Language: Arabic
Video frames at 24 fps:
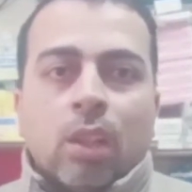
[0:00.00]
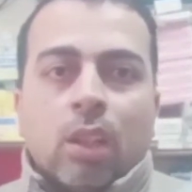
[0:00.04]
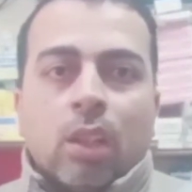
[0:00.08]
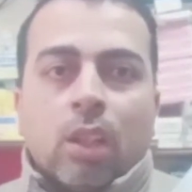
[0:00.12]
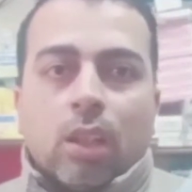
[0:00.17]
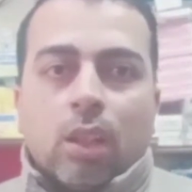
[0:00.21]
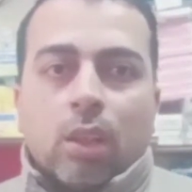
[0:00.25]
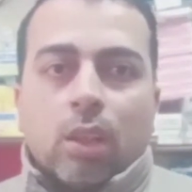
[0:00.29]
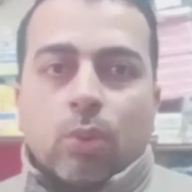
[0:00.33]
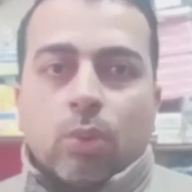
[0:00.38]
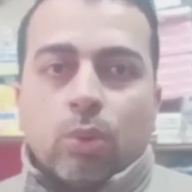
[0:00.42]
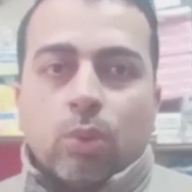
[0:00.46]

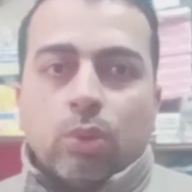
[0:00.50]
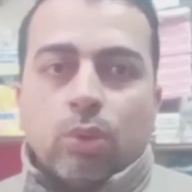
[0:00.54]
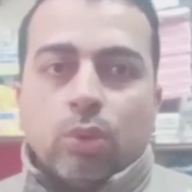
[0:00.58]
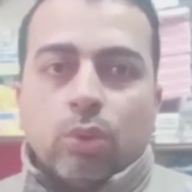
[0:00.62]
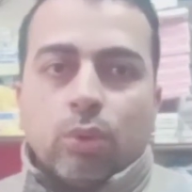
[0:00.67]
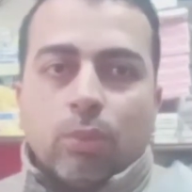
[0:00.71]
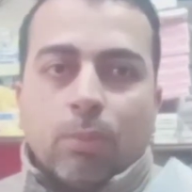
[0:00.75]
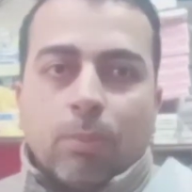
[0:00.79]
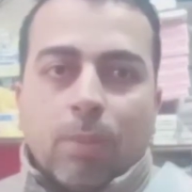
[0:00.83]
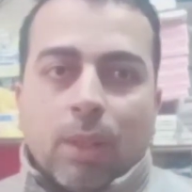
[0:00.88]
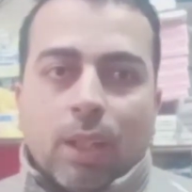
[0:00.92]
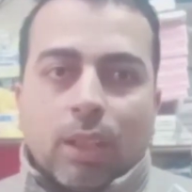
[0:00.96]
آه، كل
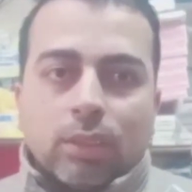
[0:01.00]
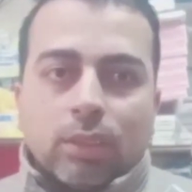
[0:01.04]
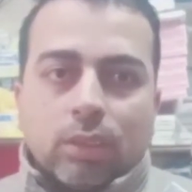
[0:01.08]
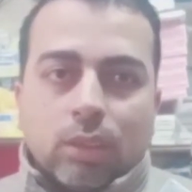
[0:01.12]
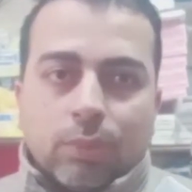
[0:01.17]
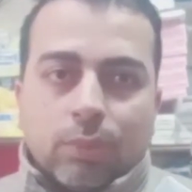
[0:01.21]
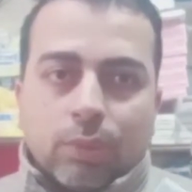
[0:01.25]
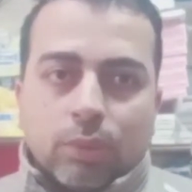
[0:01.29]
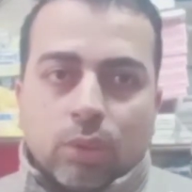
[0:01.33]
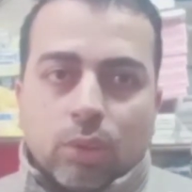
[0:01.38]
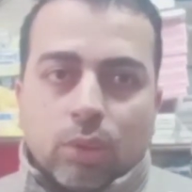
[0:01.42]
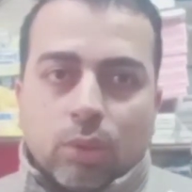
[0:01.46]
يوم بعد
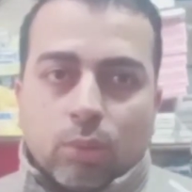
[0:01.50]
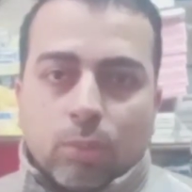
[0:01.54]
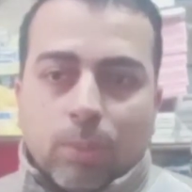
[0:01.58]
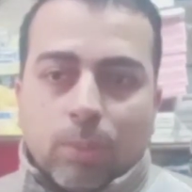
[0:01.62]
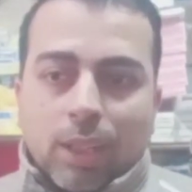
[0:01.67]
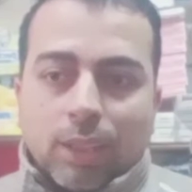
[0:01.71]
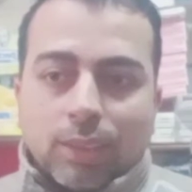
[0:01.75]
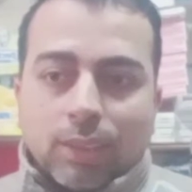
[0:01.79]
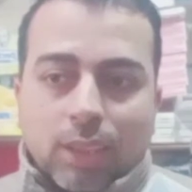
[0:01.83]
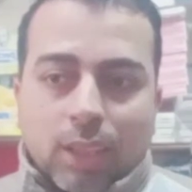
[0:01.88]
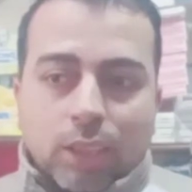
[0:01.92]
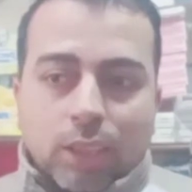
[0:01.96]
الفطار
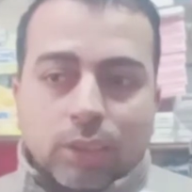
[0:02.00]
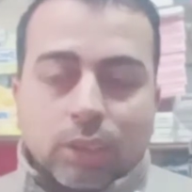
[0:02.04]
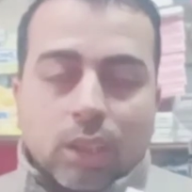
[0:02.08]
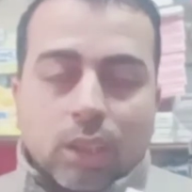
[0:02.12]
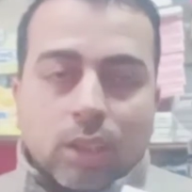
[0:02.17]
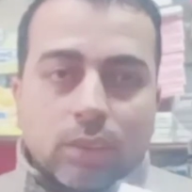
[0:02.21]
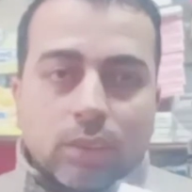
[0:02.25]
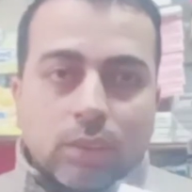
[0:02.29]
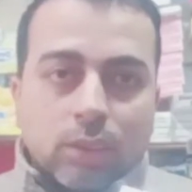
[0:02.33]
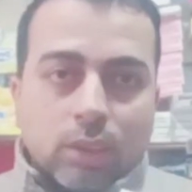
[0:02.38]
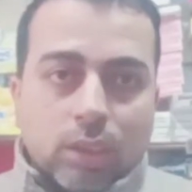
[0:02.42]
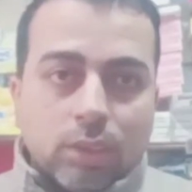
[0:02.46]
وبعد
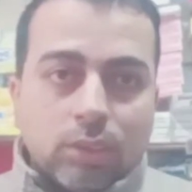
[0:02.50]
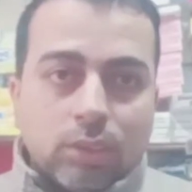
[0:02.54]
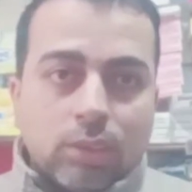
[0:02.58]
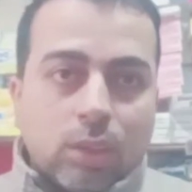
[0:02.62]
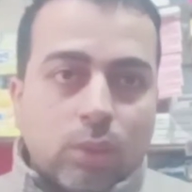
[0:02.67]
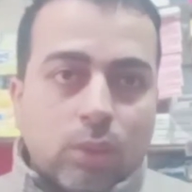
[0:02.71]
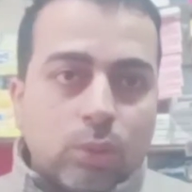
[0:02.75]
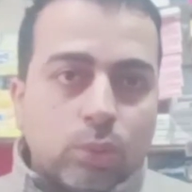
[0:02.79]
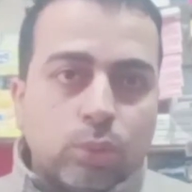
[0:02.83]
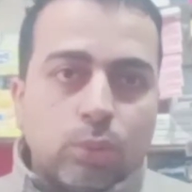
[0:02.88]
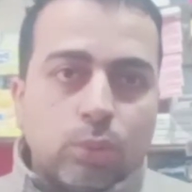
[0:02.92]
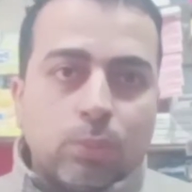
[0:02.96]
العشاء عند
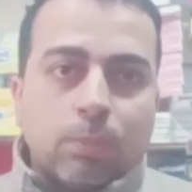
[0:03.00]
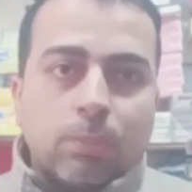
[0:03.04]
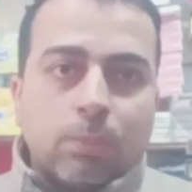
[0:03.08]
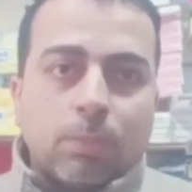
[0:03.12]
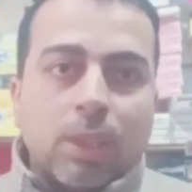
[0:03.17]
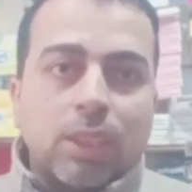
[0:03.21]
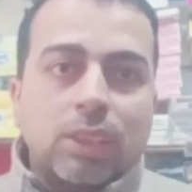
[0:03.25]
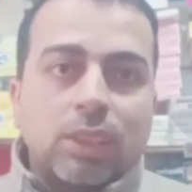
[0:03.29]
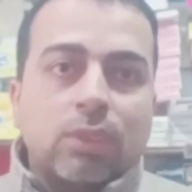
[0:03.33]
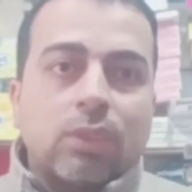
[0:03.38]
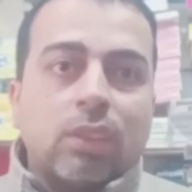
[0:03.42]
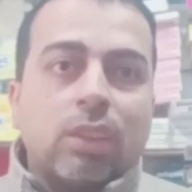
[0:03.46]
اللزوم
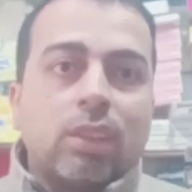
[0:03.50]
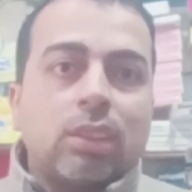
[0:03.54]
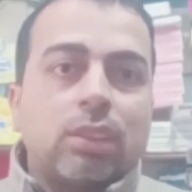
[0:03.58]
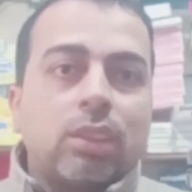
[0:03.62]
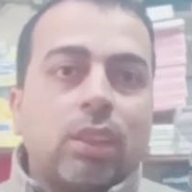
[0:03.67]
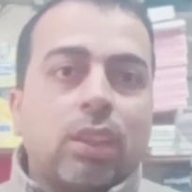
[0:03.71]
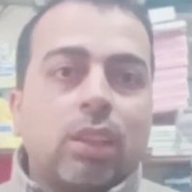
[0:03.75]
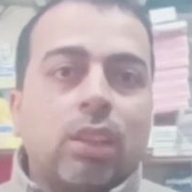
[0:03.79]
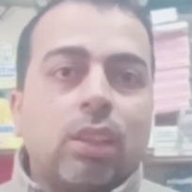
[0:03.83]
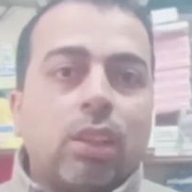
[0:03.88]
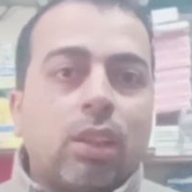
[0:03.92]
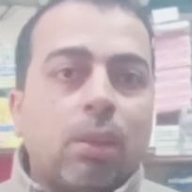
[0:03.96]
بس
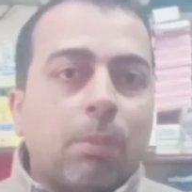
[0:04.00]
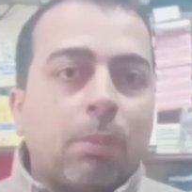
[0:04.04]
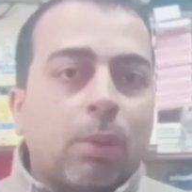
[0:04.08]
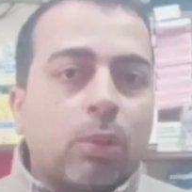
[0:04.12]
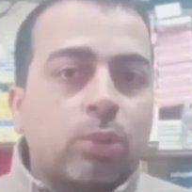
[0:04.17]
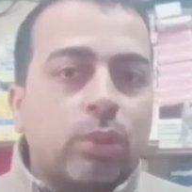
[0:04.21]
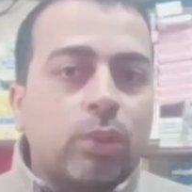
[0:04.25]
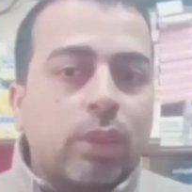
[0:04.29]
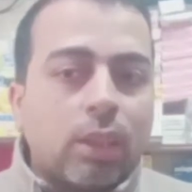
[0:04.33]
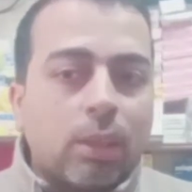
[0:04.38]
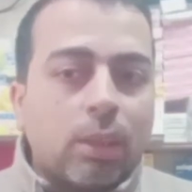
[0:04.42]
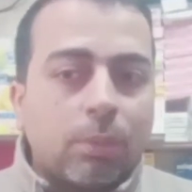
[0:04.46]
فقط لا غير لما
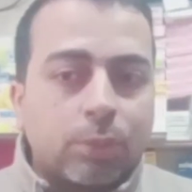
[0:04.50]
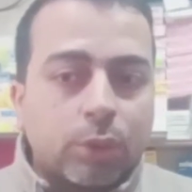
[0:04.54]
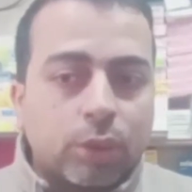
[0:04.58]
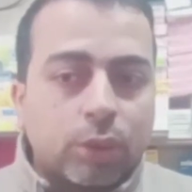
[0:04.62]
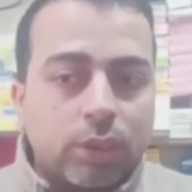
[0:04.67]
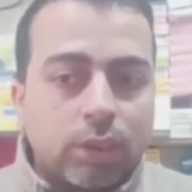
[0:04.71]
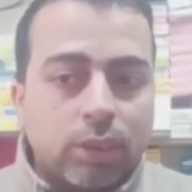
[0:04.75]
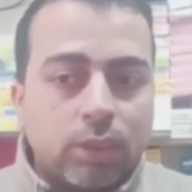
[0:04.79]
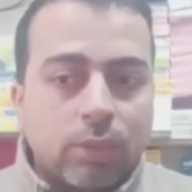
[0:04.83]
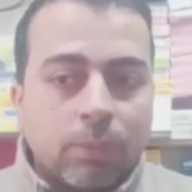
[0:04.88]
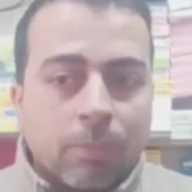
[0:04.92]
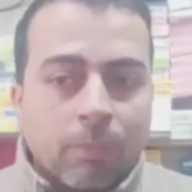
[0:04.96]
يكون الالم
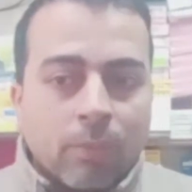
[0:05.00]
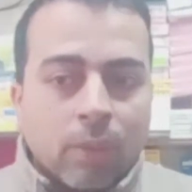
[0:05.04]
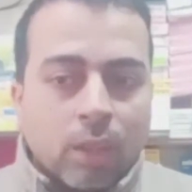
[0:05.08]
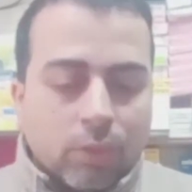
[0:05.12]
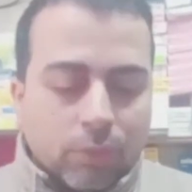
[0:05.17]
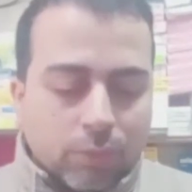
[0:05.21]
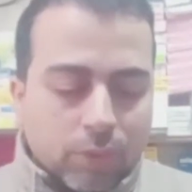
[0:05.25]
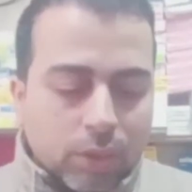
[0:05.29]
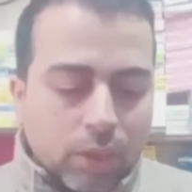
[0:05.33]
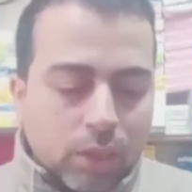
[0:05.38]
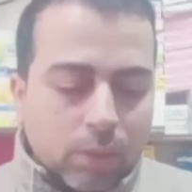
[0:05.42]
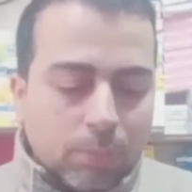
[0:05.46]
شديد
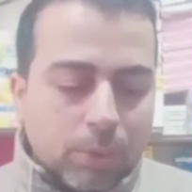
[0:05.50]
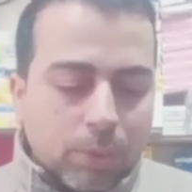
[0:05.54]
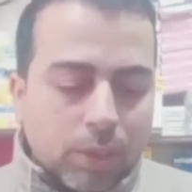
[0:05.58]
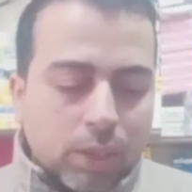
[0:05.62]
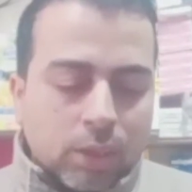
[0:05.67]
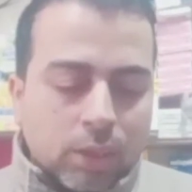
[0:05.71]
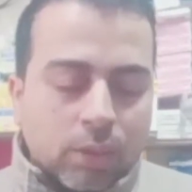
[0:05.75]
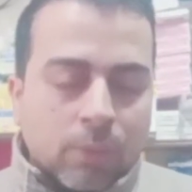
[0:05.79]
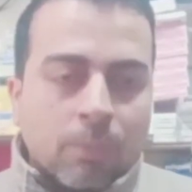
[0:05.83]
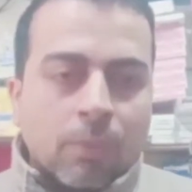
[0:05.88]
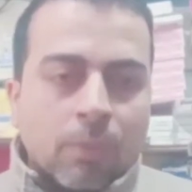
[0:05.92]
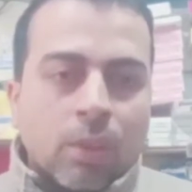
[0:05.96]
في
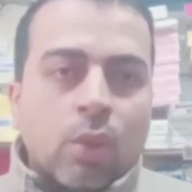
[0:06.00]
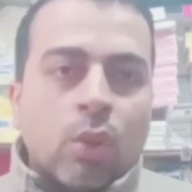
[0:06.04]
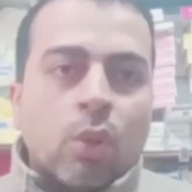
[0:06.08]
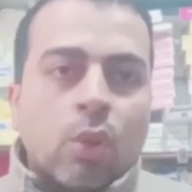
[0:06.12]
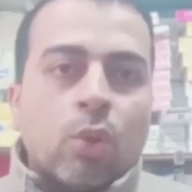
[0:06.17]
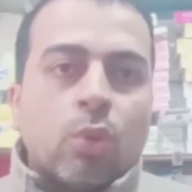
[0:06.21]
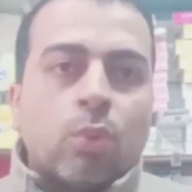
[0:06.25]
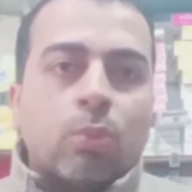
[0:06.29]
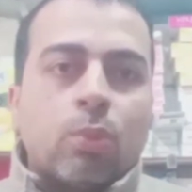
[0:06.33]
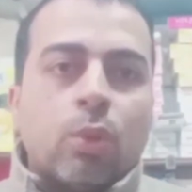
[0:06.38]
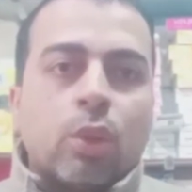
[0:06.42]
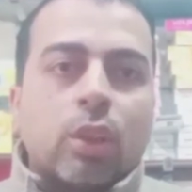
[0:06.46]
البداية
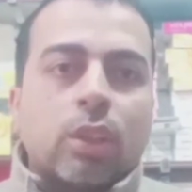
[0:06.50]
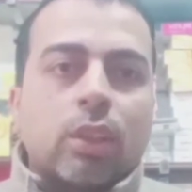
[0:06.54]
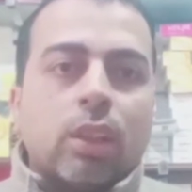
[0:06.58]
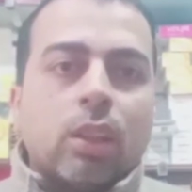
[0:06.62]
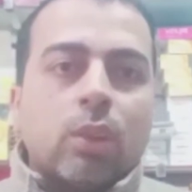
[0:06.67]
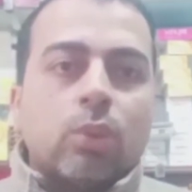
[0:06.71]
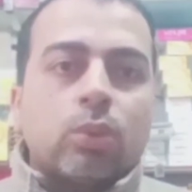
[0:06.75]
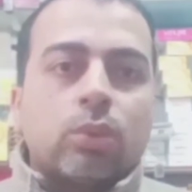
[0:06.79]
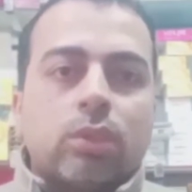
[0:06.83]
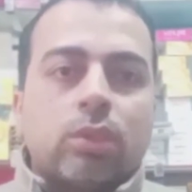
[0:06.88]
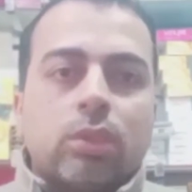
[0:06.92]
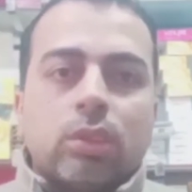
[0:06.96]
وممكن
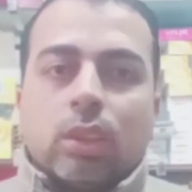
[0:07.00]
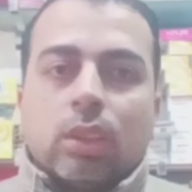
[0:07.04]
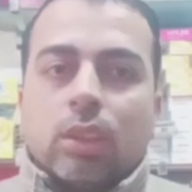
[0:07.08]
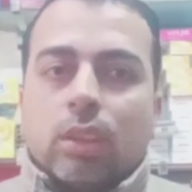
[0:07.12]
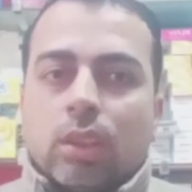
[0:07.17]
اخد